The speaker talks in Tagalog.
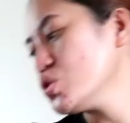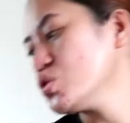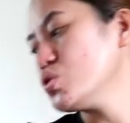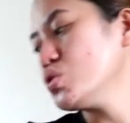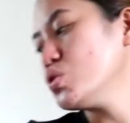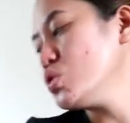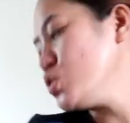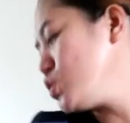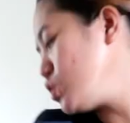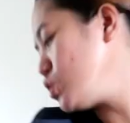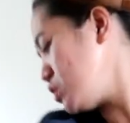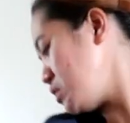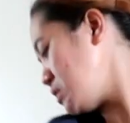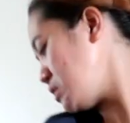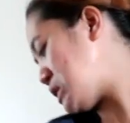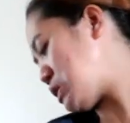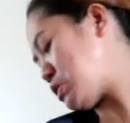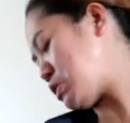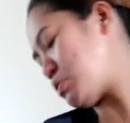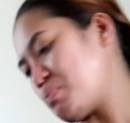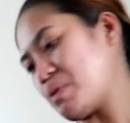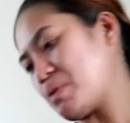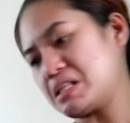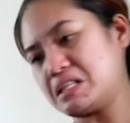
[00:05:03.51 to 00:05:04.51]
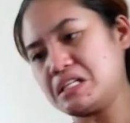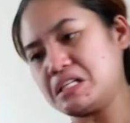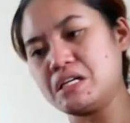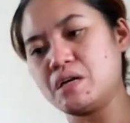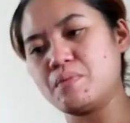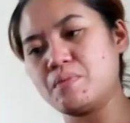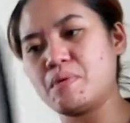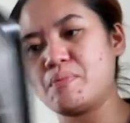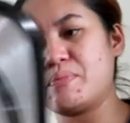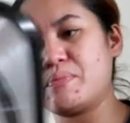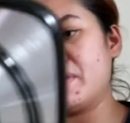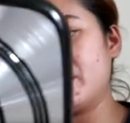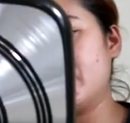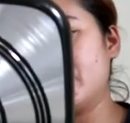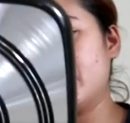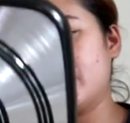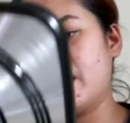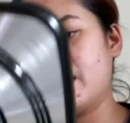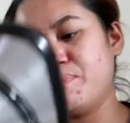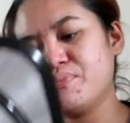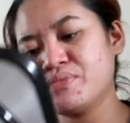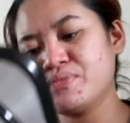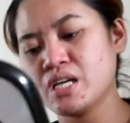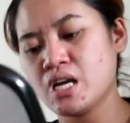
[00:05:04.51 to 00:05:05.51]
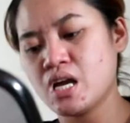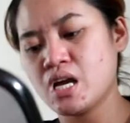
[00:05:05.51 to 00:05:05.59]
yung, ko pa ata napapakita.